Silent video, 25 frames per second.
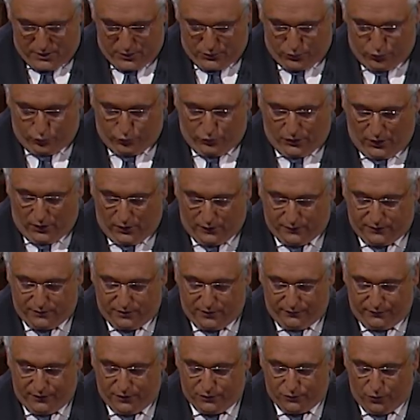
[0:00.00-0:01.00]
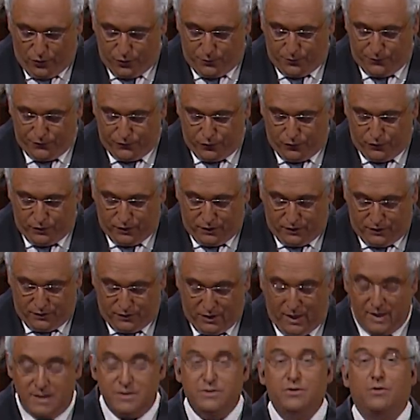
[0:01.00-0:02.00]
total de serviço aos professores que
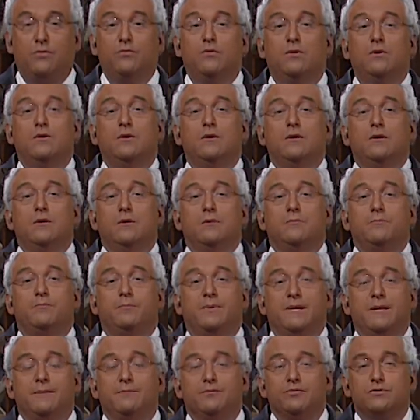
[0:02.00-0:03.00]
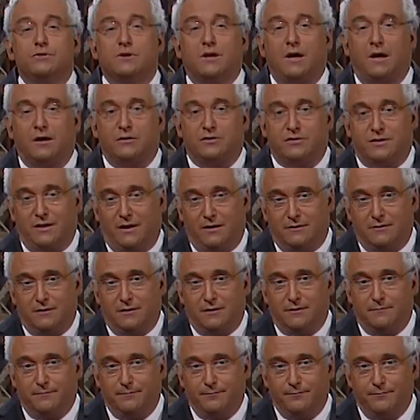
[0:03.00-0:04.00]
sejam primos de Carlos César.